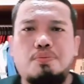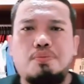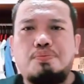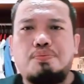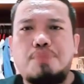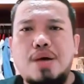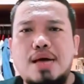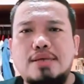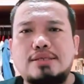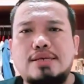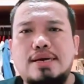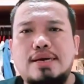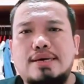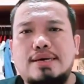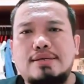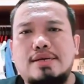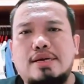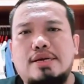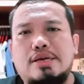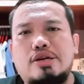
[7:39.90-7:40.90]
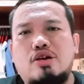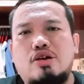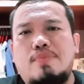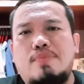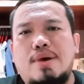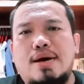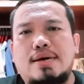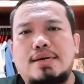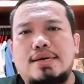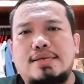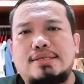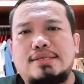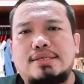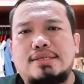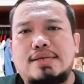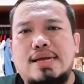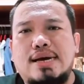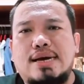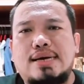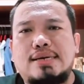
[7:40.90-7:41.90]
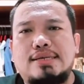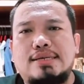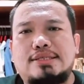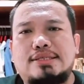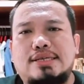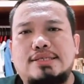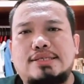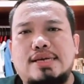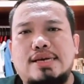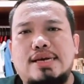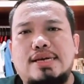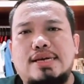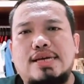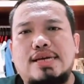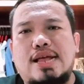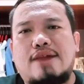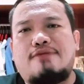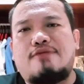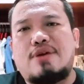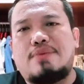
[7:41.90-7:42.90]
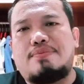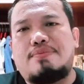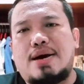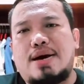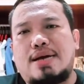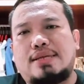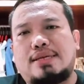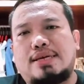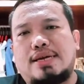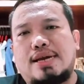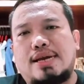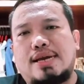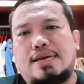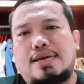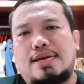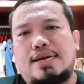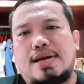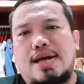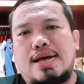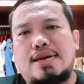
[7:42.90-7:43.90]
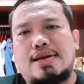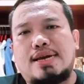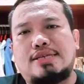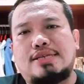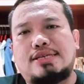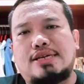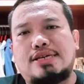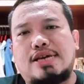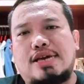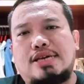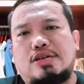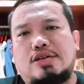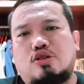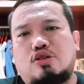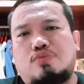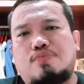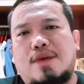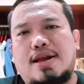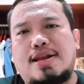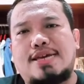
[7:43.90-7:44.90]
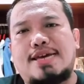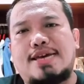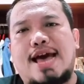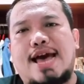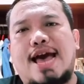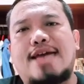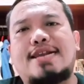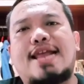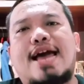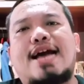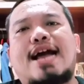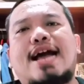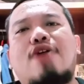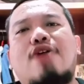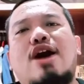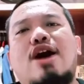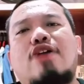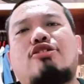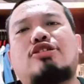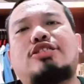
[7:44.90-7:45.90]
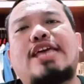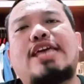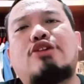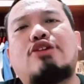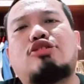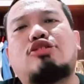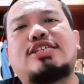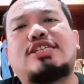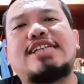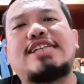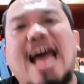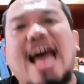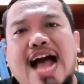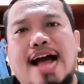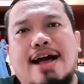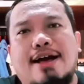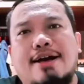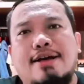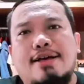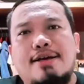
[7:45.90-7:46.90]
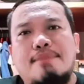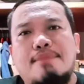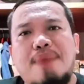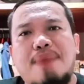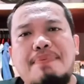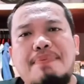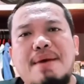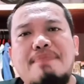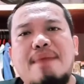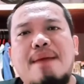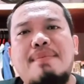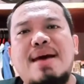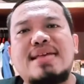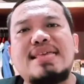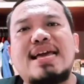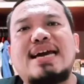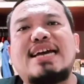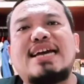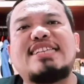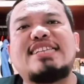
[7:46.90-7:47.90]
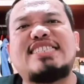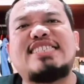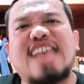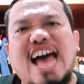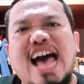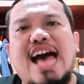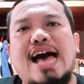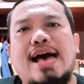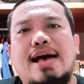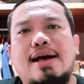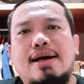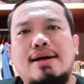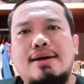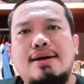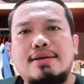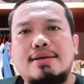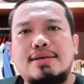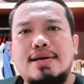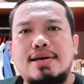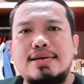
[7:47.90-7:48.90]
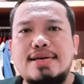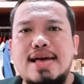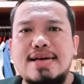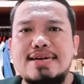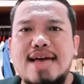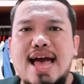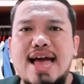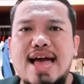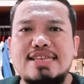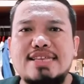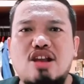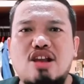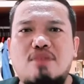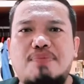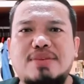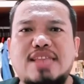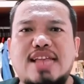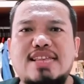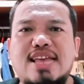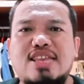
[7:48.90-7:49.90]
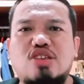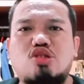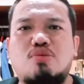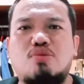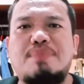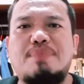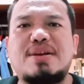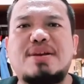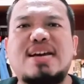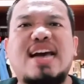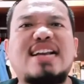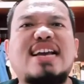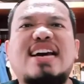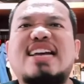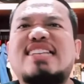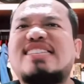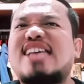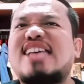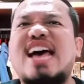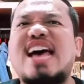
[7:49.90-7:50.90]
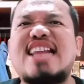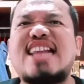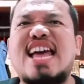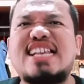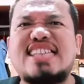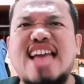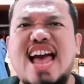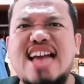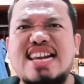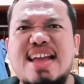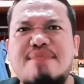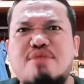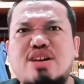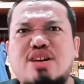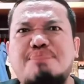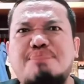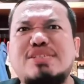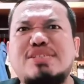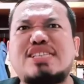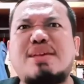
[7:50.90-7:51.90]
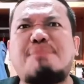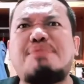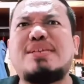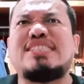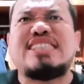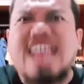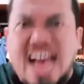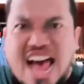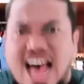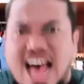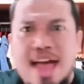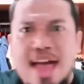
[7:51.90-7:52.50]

Bang, saya kerja di Indomaret, sedangkan istri saya di Alfamart. Kira-kira anak saya ikut mana ya? Anak kau harusnya ikut senang. Bapak mamanya kerja. Enggak, enggak ada lo pertanyaannya cuma perkara kerjaan aja. Anak mau dipisah-pisah.